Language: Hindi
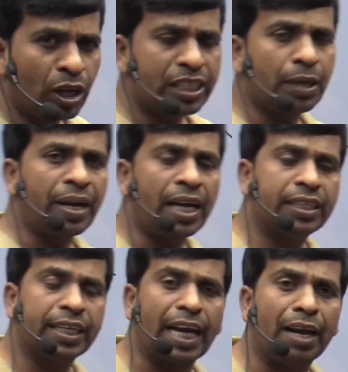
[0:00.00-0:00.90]
मुगल
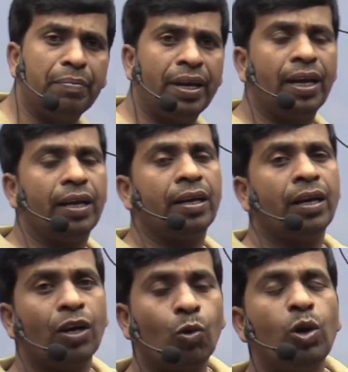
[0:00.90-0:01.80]
साम्राज्य के टाइम में
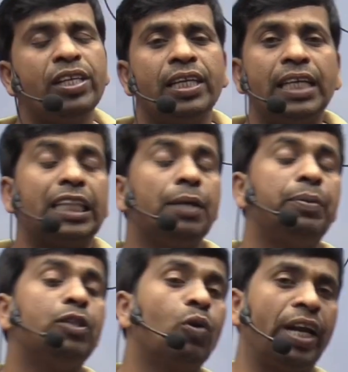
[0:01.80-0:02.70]
कुल
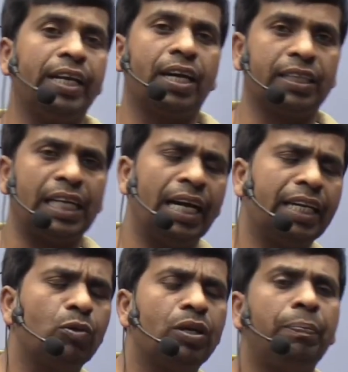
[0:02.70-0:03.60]
जनजाति विद्रोह नहीं
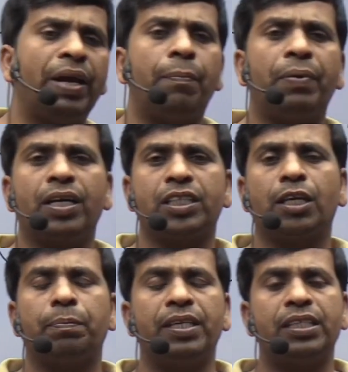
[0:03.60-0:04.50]
करता है क्योंकि
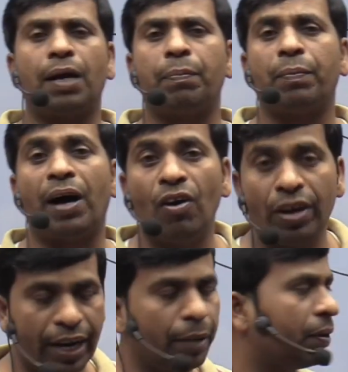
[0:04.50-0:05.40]
व्यापक स्तर पर इसका
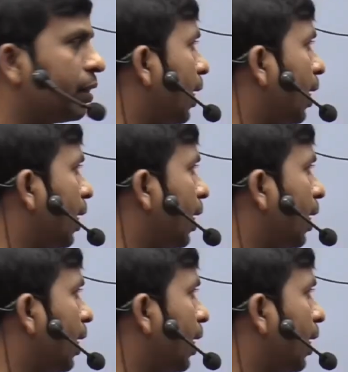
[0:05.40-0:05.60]
प्रभाव नहीं